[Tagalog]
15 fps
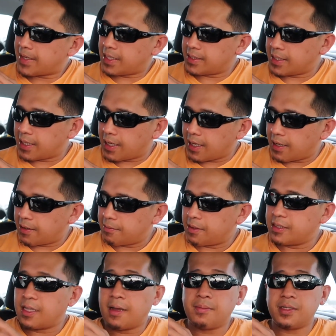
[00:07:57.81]
kasi nga
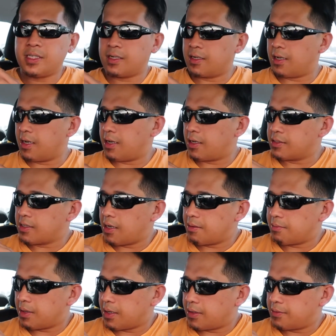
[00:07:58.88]
ang dami niyang uh,
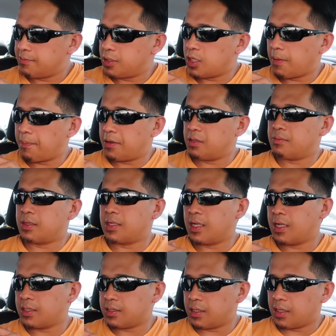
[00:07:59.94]
kasama G-pad,
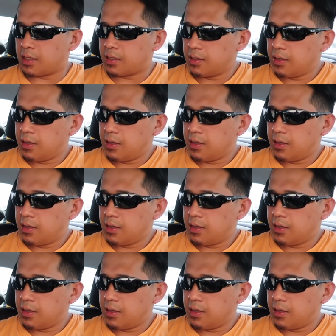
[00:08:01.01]
magnetic,